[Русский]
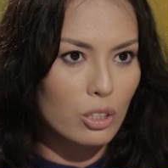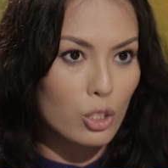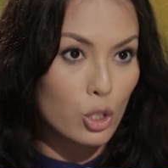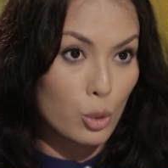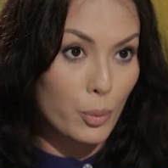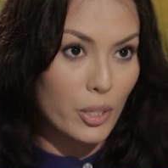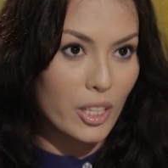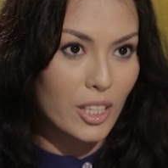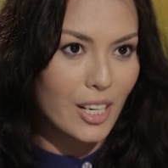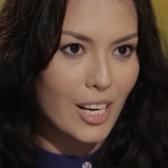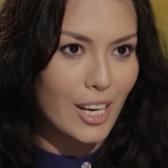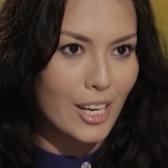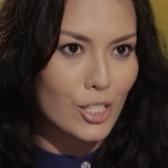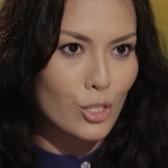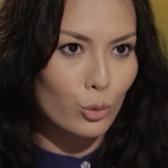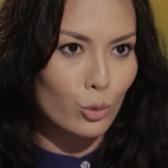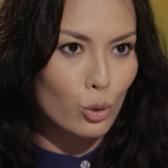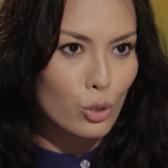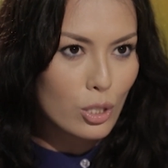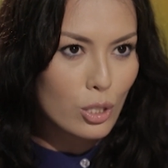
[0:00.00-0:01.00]
ты же проиграешь.
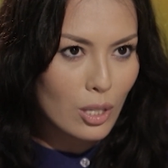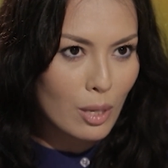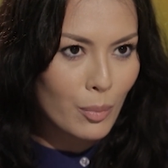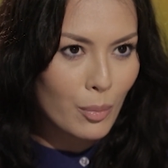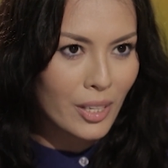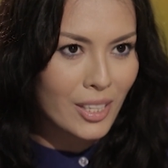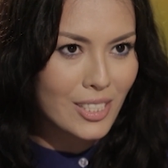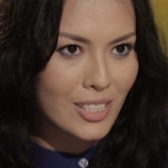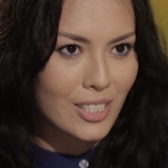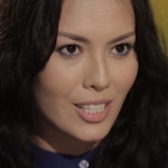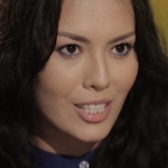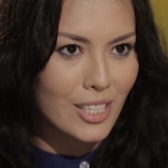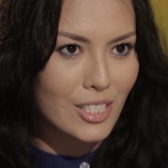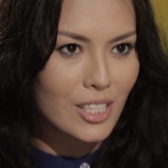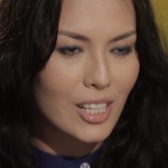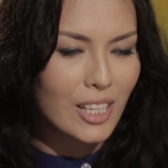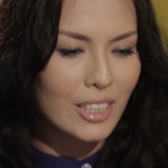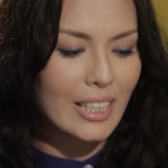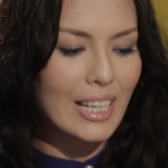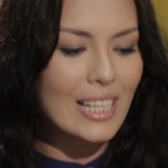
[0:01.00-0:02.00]
Вот то же самое и здесь.
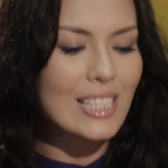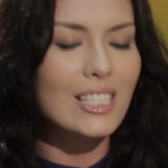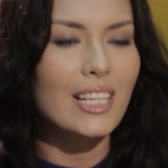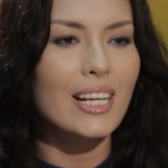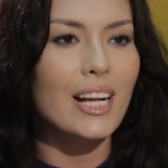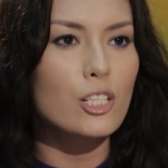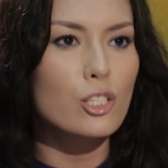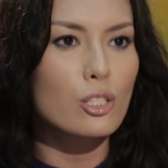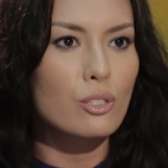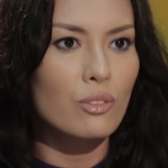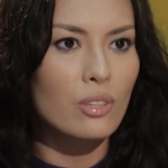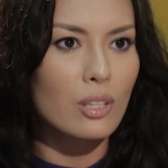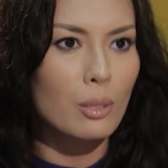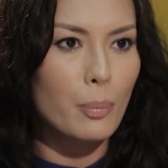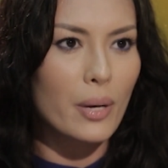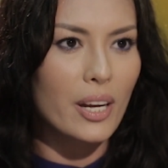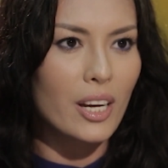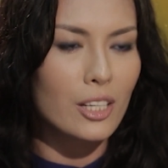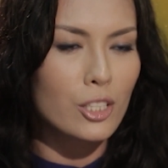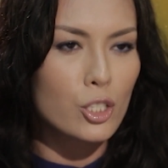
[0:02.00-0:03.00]
Ты гораздо качественнее и
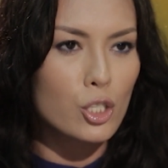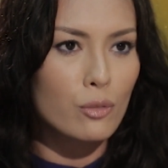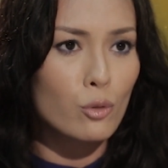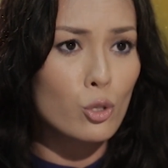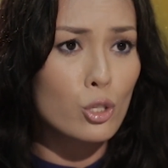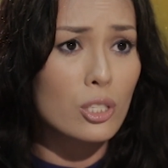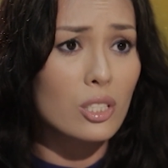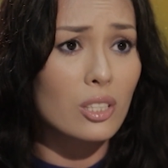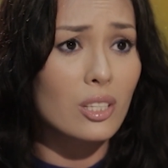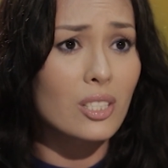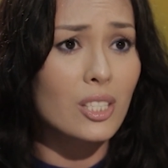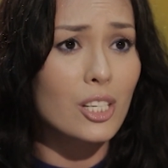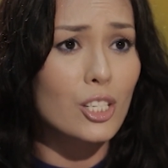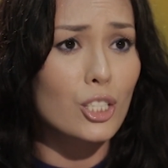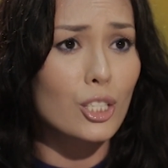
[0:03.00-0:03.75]
правильнее живешь, если ты знаешь